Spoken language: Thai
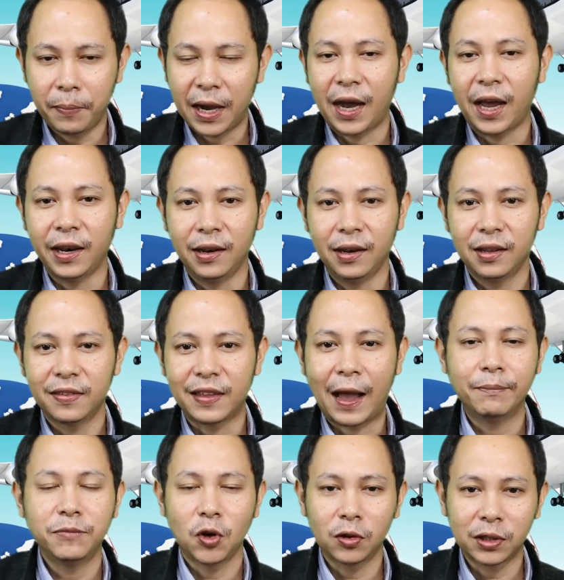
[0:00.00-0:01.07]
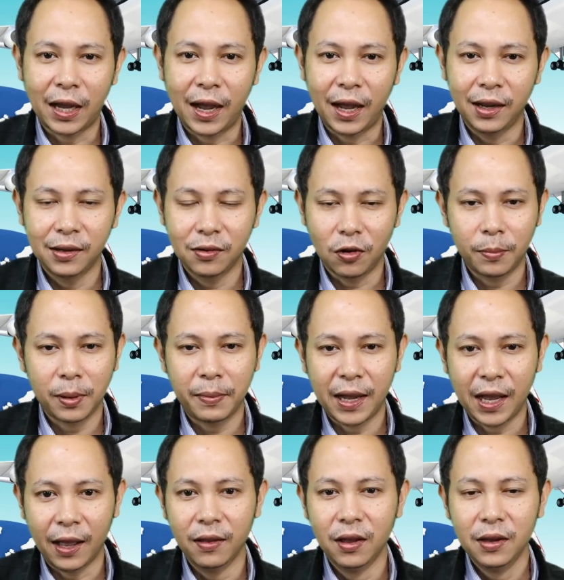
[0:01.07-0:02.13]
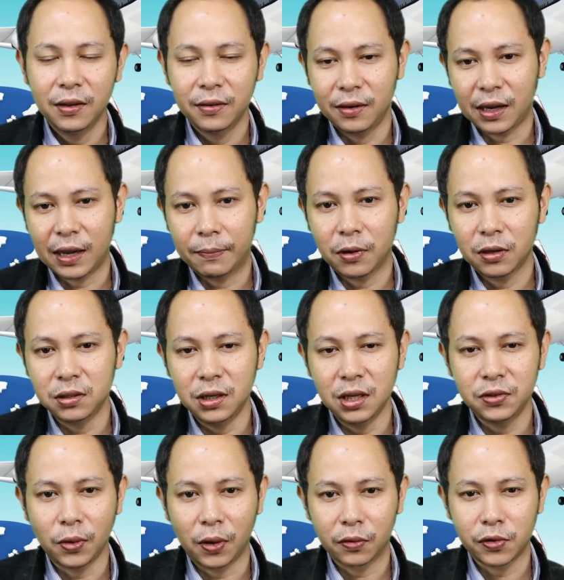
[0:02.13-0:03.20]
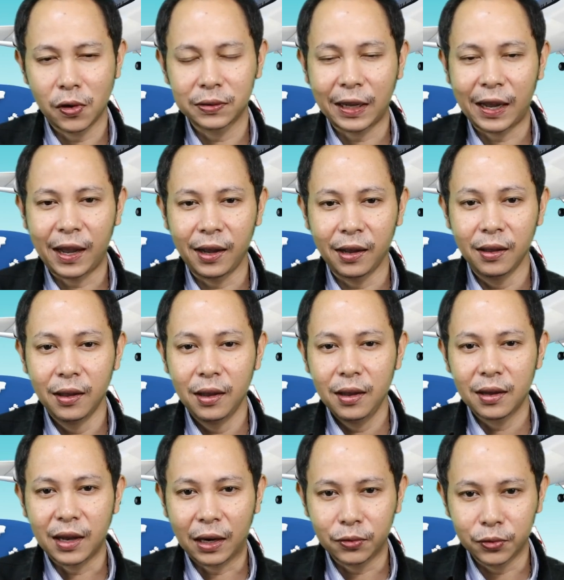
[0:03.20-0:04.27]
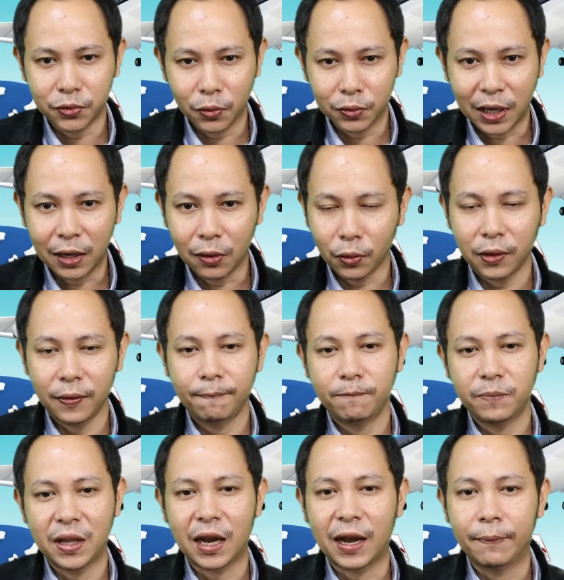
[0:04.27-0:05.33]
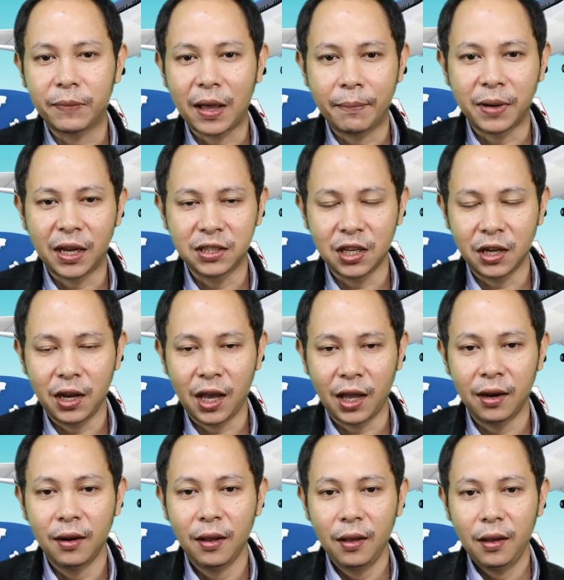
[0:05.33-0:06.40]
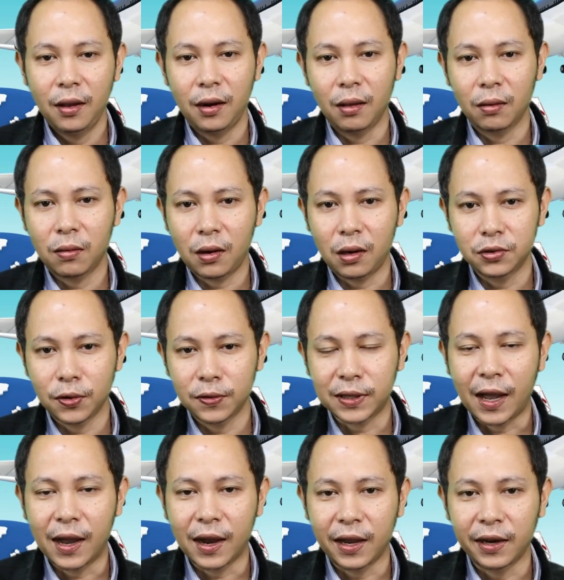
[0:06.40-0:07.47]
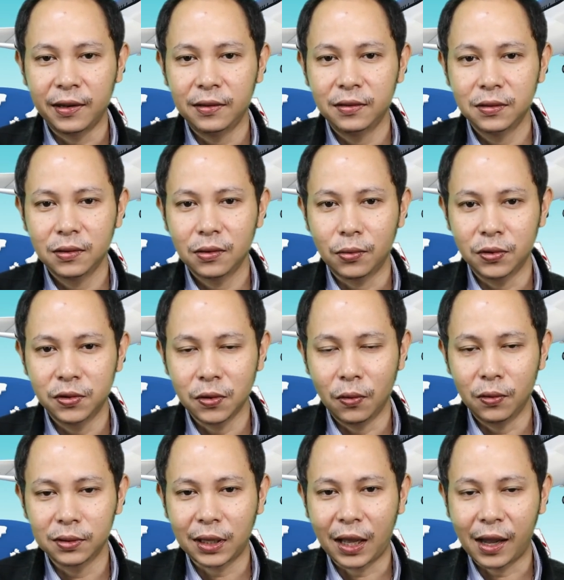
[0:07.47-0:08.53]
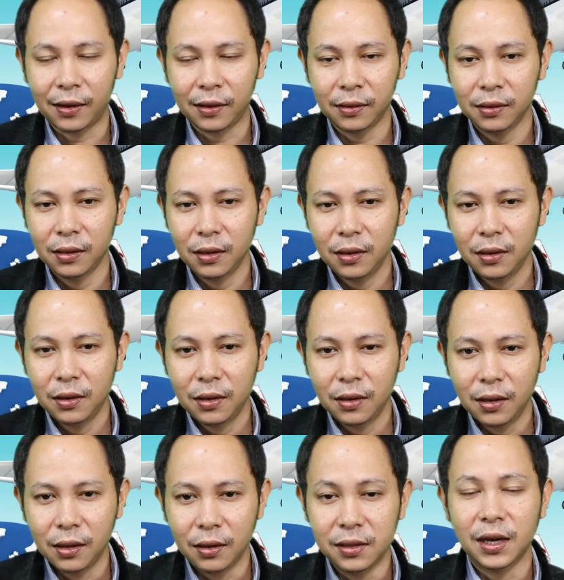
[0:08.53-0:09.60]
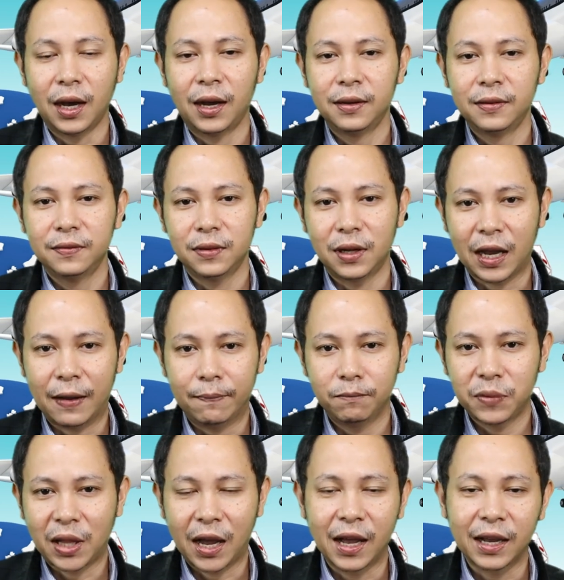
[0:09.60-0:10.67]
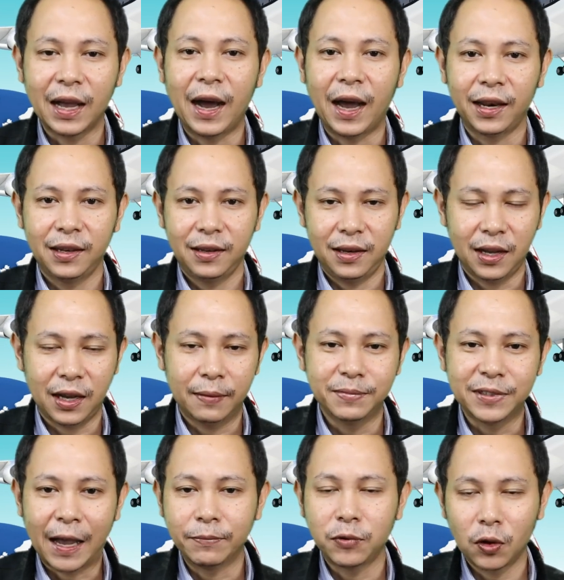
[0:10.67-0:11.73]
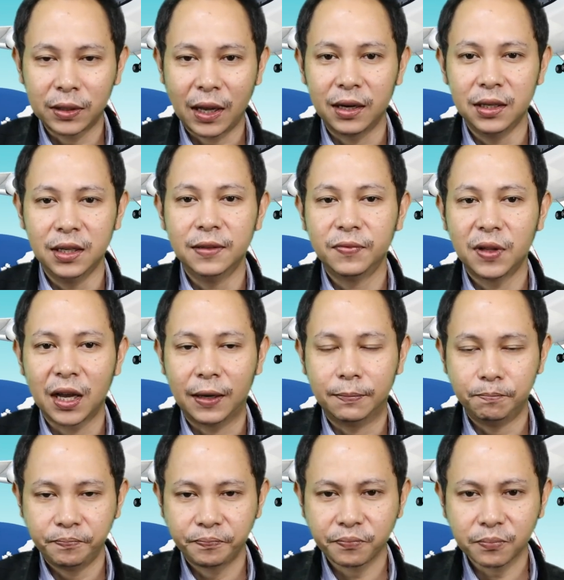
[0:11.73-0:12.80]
ผ่าน3ช่องทางของพม่านะครับก็คือในส่วนของช่องทางการขนส่งทางรถนะครับตามด่านชายแดนแล้วก็ช่องทางการขนส่งทางเรือนะครับทางอากาศนะครับ3ช่องทางนี้นะครับ